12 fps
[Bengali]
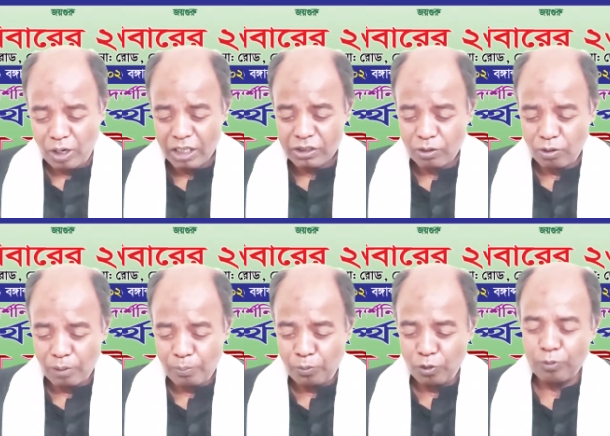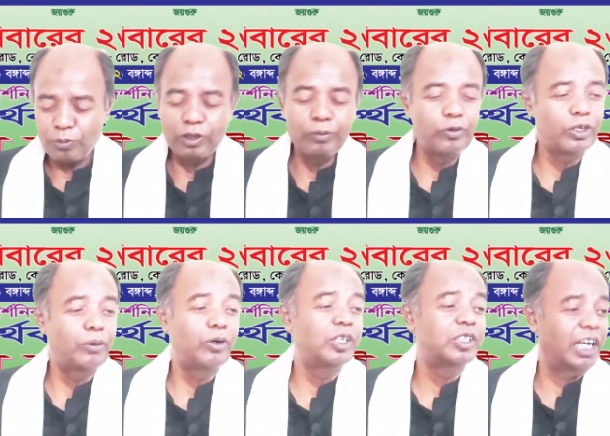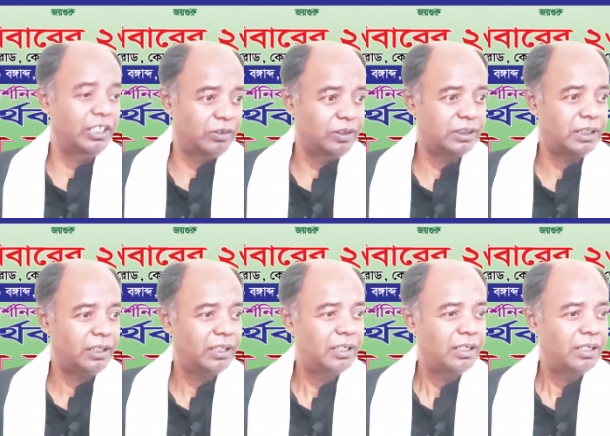প্রকাশ হওয়ার পর পরে বইটা বলে শেষ হয়েছে